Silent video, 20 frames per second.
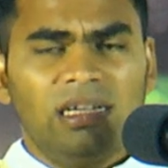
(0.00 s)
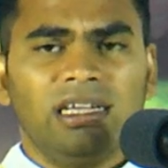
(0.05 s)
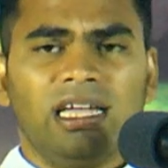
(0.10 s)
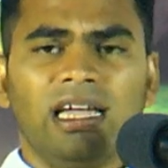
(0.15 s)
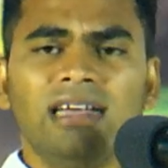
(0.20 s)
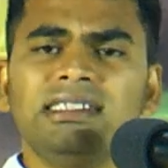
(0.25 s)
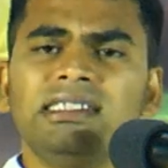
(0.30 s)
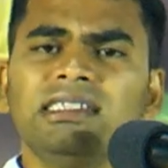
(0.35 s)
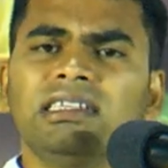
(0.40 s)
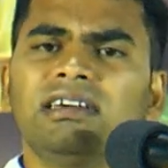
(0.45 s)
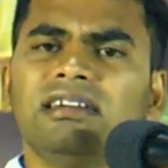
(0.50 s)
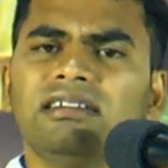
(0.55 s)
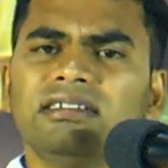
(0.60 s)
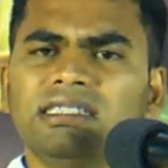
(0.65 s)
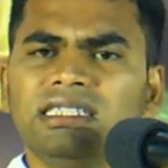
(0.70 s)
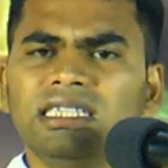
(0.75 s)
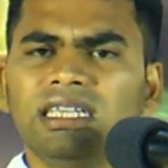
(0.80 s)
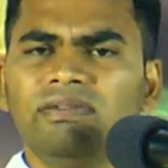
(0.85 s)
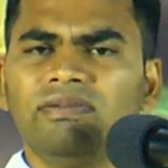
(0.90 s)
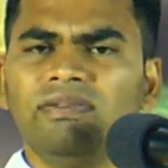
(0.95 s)
இயேசு
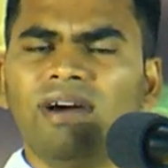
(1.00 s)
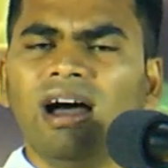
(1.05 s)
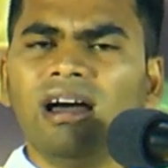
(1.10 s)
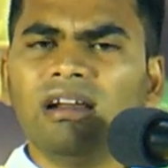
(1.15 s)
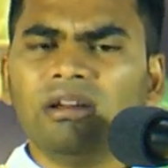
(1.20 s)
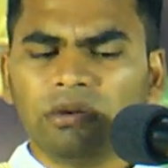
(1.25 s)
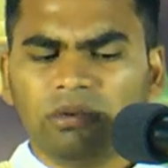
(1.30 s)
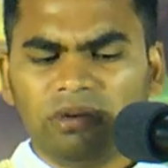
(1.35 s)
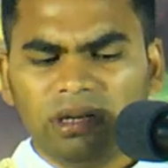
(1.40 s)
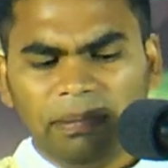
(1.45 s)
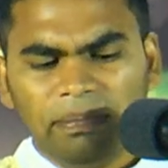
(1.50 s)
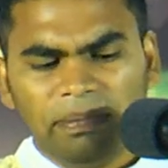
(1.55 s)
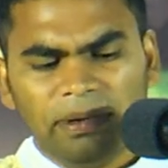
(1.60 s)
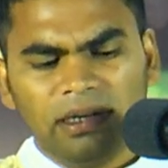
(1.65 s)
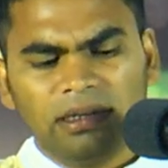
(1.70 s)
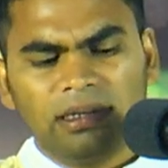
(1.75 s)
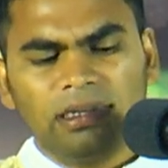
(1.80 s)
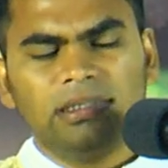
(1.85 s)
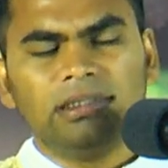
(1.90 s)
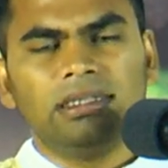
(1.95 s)
கிறிஸ்து இவ்வாறு
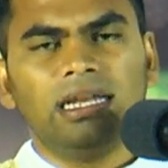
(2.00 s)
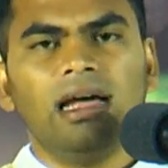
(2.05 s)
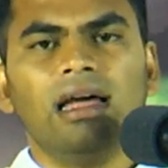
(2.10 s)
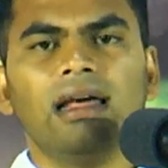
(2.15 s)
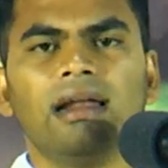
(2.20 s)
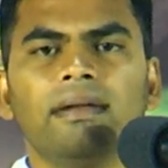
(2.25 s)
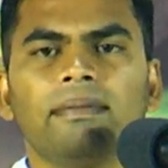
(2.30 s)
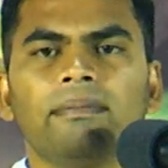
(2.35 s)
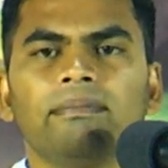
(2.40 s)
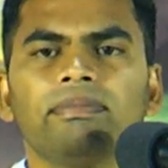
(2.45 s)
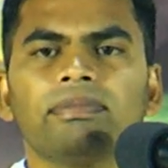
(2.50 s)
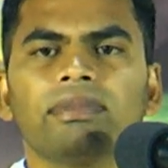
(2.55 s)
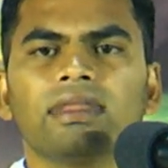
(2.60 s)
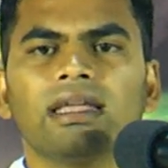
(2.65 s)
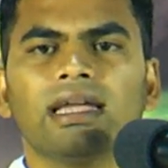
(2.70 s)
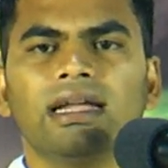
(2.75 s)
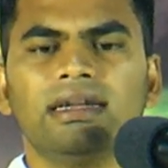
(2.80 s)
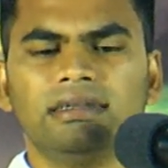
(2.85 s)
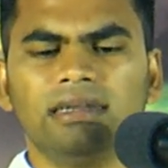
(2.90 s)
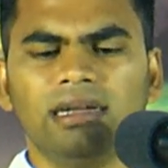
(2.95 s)
குறிப்பிடுகின்றார்
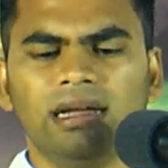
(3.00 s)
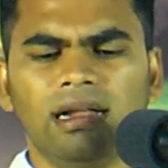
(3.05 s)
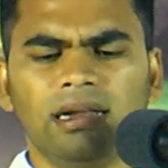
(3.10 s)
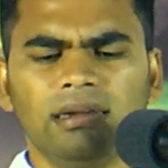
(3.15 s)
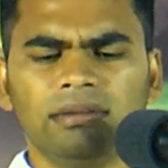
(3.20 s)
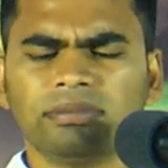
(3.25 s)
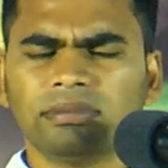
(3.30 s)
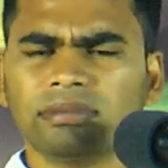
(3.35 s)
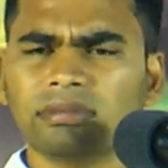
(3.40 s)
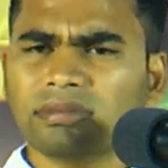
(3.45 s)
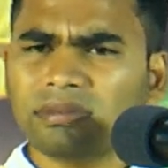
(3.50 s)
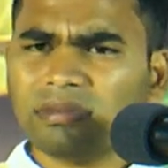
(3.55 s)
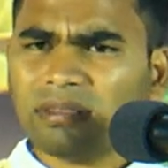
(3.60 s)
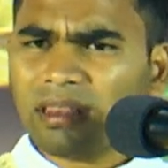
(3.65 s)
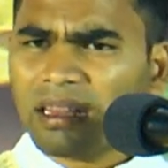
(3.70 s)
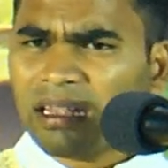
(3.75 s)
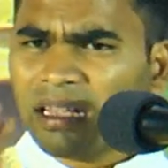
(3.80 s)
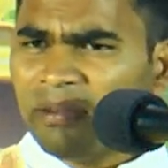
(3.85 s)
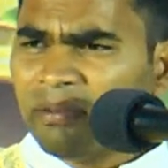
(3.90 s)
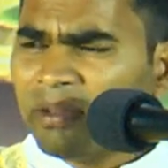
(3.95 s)
என்றால்
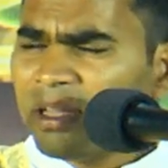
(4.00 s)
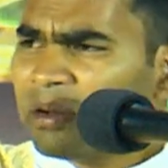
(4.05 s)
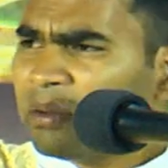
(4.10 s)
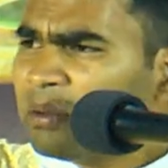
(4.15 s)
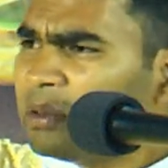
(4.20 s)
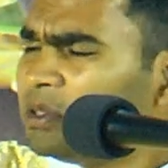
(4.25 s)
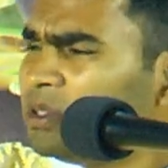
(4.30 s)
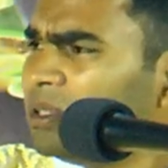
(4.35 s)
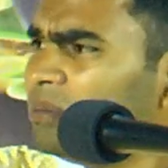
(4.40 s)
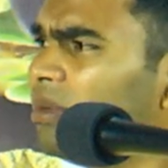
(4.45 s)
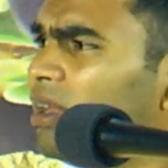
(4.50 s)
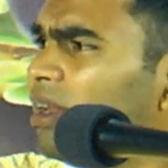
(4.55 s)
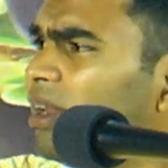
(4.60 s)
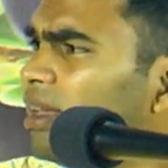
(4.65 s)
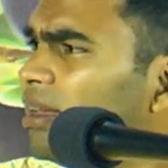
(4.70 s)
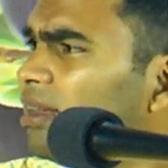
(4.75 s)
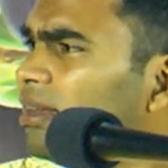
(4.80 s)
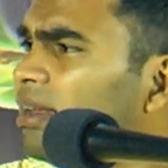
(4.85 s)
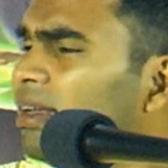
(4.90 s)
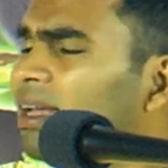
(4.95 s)
வேறு
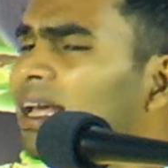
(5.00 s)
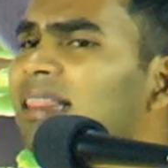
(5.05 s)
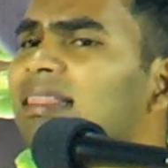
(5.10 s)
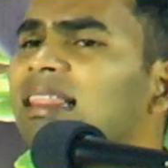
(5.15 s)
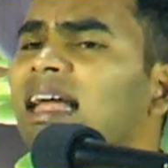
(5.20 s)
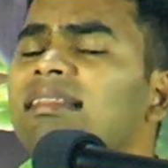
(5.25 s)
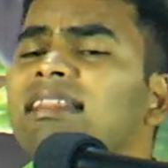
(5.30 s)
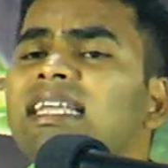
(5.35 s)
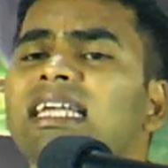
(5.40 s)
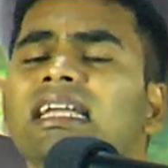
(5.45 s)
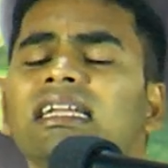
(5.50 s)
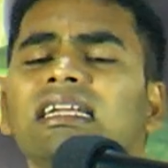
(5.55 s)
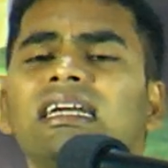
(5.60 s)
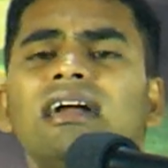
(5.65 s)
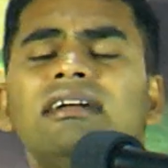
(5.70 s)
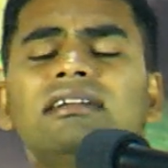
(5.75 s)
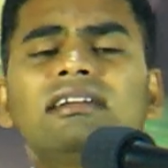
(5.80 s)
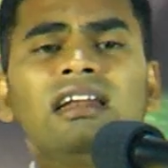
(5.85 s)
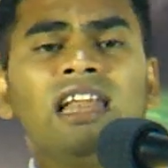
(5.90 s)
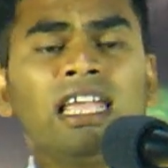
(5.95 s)
ஒன்றுமல்ல தந்தையின்
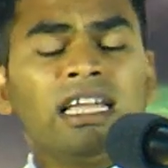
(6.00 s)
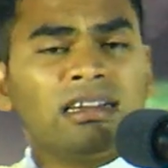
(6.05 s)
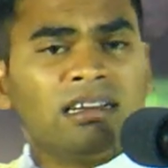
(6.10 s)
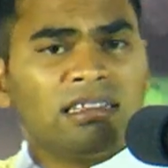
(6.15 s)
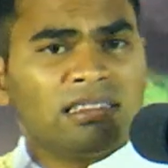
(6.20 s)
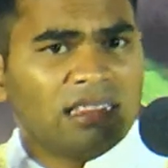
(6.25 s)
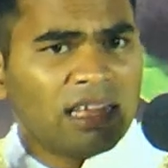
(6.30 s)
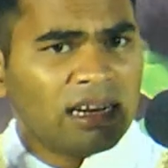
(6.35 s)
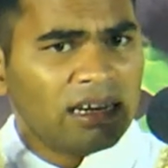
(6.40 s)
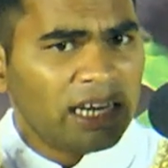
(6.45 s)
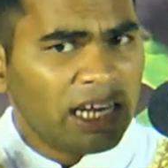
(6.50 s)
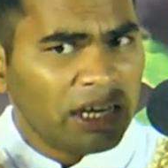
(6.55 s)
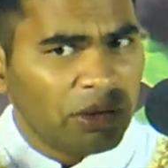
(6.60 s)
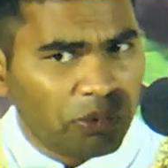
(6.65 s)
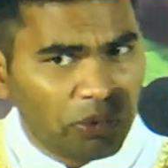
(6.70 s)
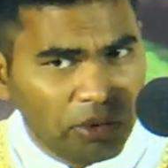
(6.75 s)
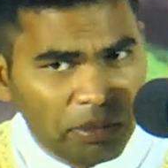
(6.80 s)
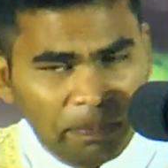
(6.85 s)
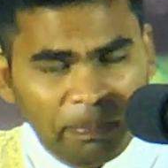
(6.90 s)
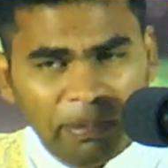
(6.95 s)
கட்டளைக்கு தன்னை
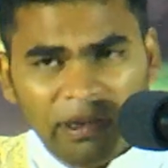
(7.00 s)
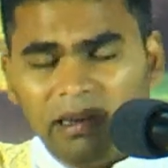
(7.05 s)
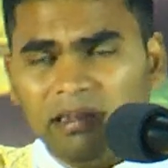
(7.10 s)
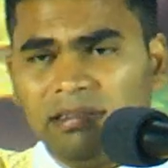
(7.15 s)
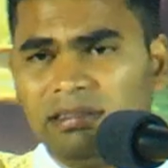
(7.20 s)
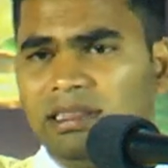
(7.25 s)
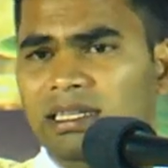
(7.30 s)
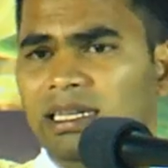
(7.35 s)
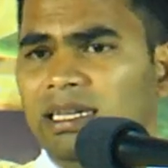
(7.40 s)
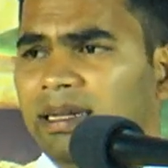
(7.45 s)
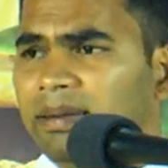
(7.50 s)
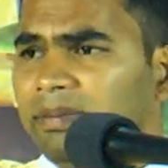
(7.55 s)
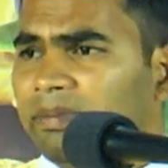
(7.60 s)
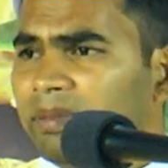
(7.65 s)
உட்படுத்தி